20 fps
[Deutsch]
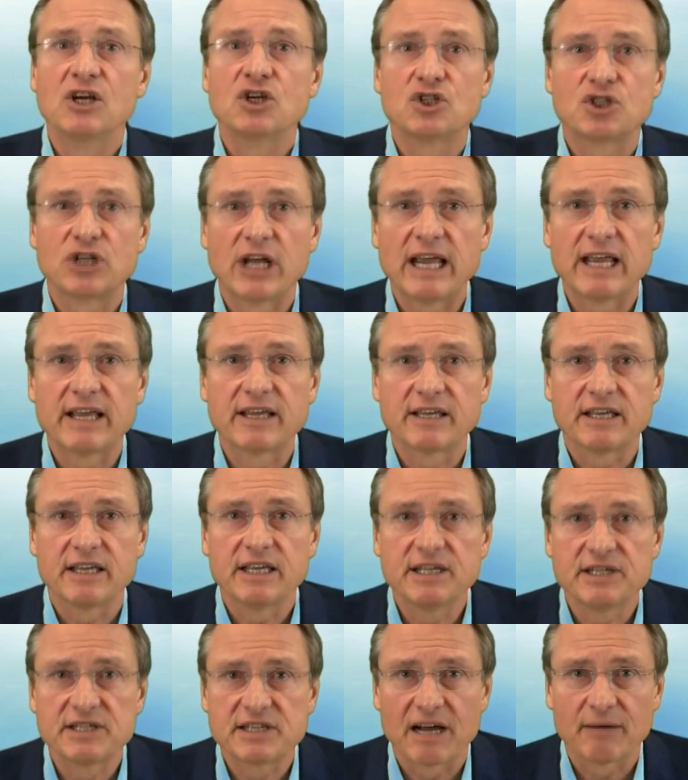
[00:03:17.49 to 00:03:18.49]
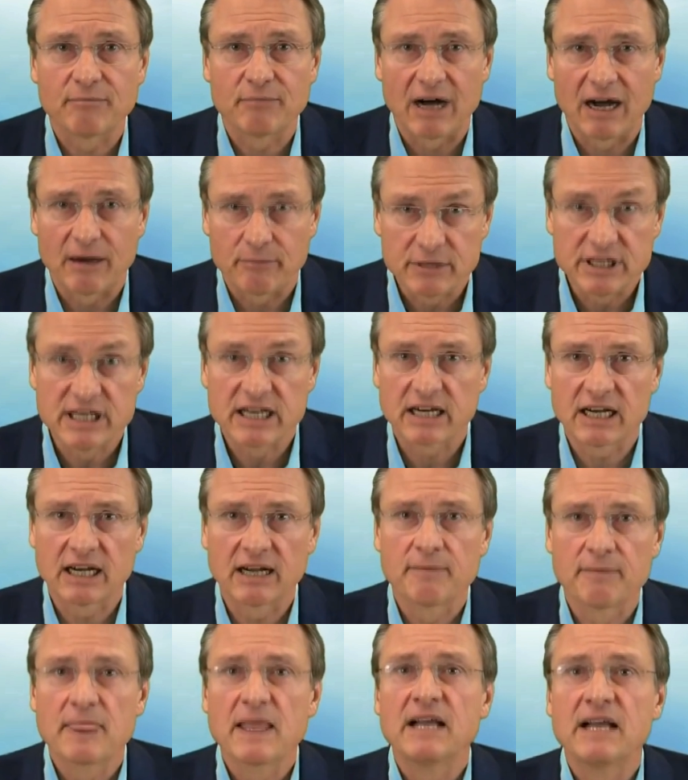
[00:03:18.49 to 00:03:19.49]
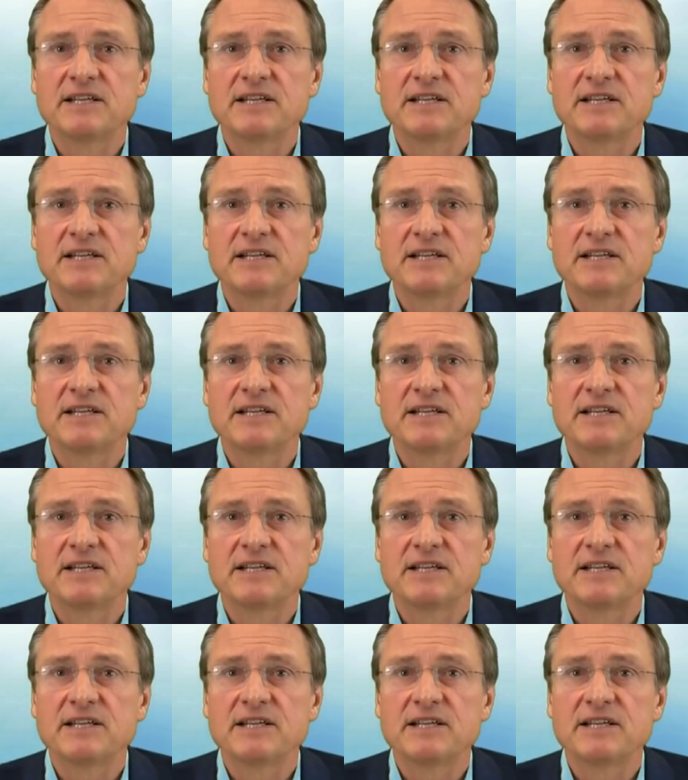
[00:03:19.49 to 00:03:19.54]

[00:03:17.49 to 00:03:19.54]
Sheikh Issam Amira